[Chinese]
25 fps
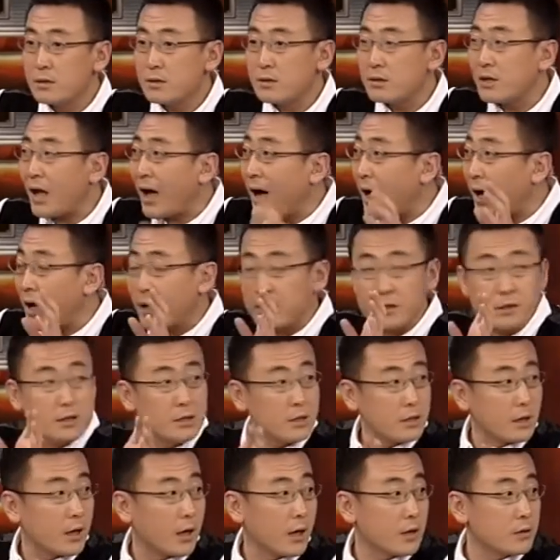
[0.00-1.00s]
打的
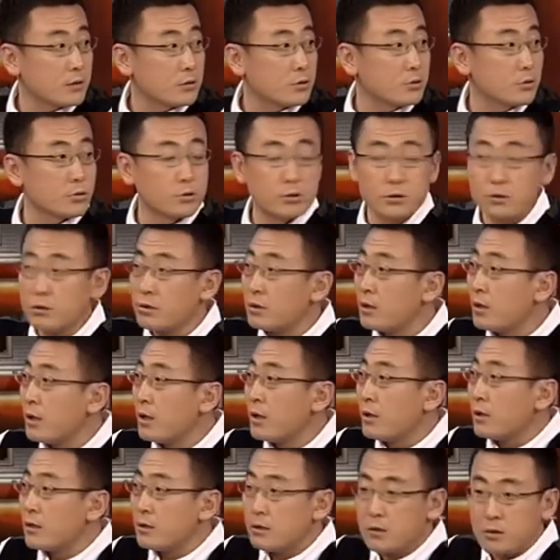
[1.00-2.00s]
你啊，就是。
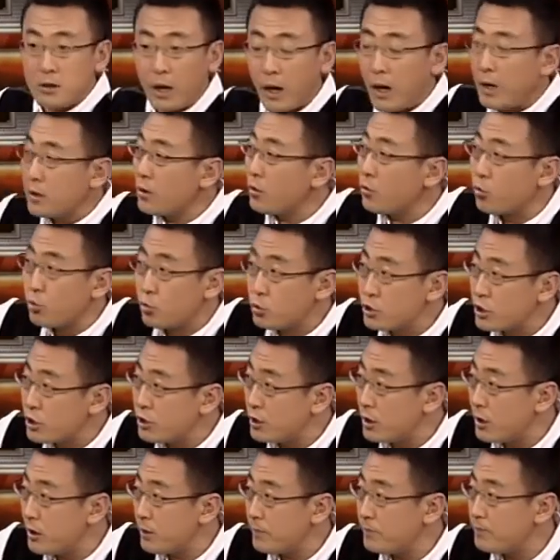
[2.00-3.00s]
打的骨
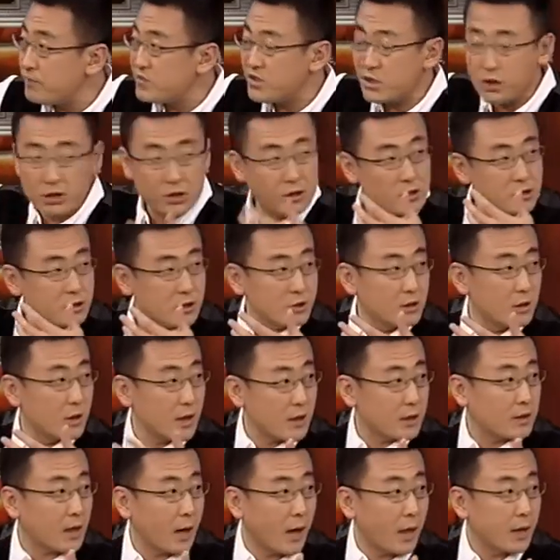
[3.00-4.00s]
折几次
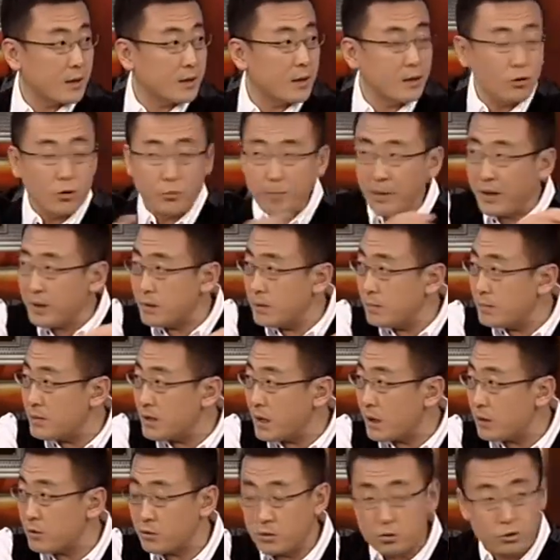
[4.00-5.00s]
来打，然后把你们
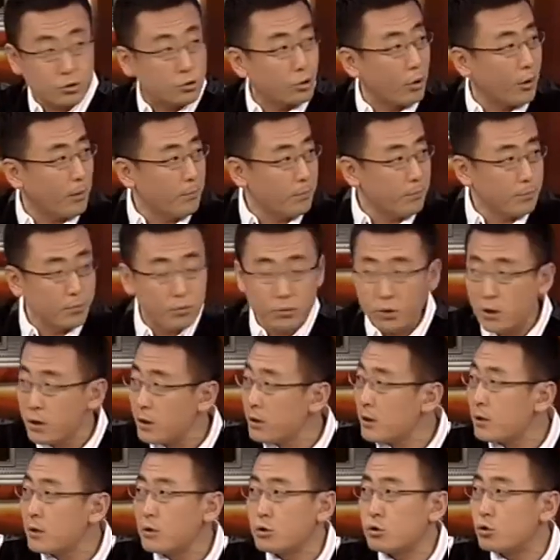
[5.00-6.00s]
家这个全部
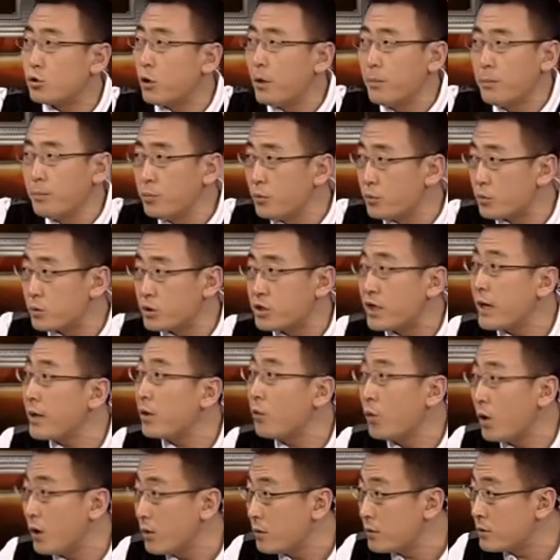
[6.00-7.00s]
全部拆
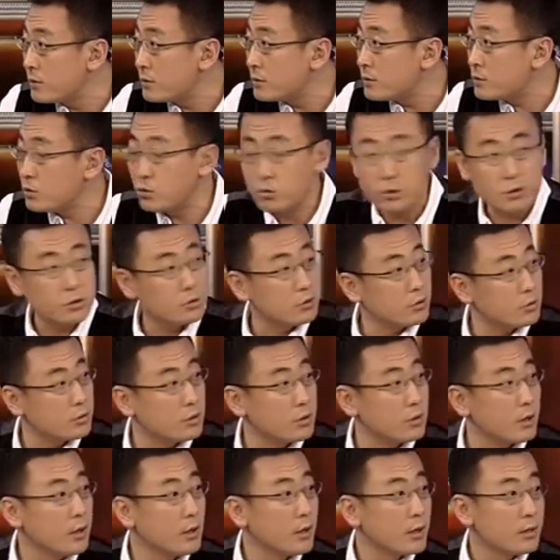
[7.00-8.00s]
光，就是这
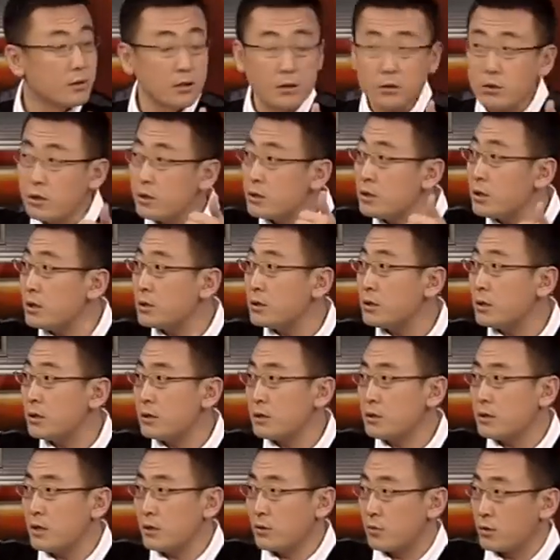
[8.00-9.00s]
能能够到这这
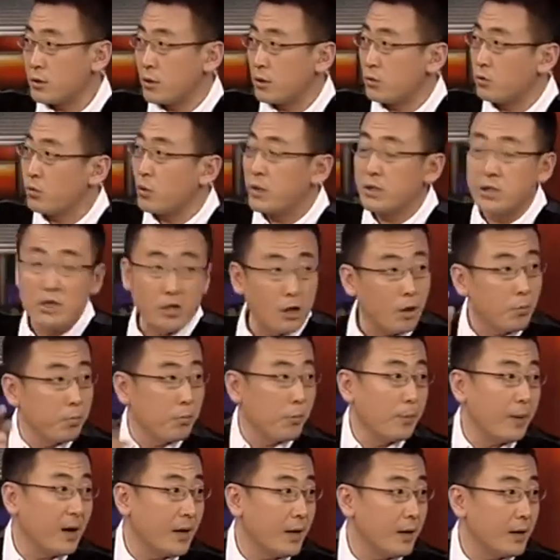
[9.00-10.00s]
这种程度？你要不
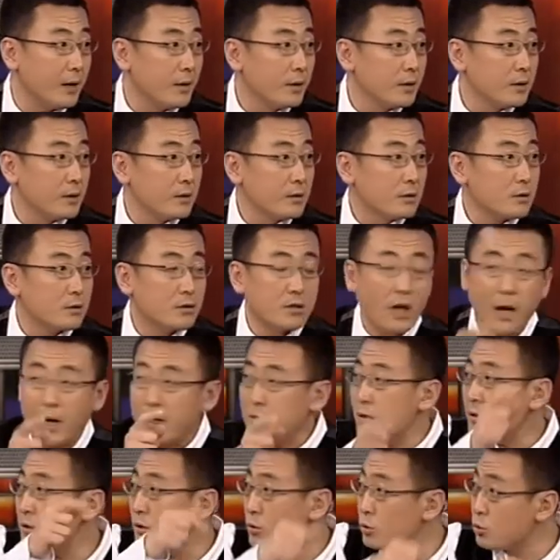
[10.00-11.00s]
搬，打
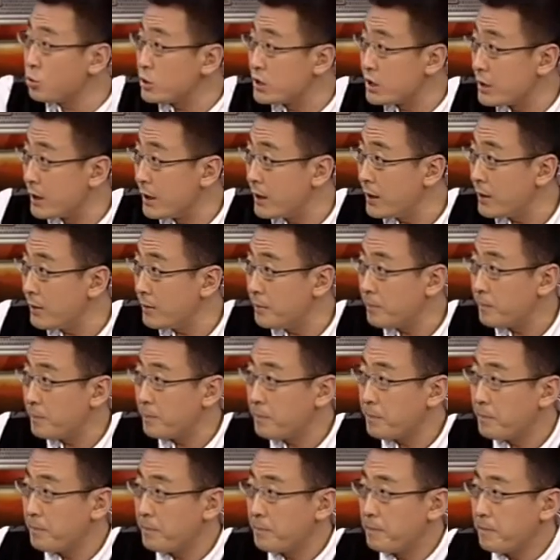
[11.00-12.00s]
得你吐血。所以
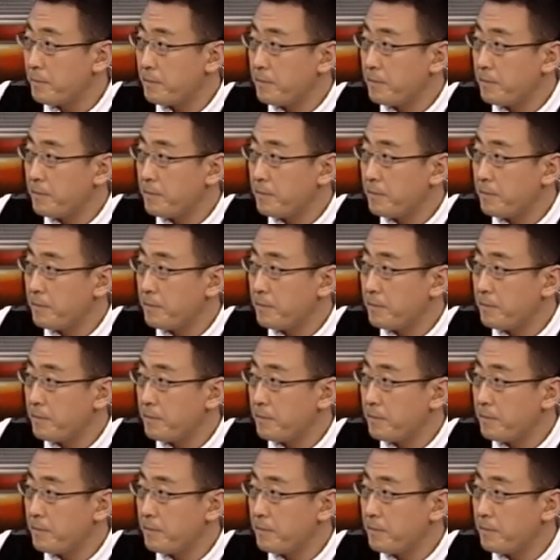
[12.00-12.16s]
上海发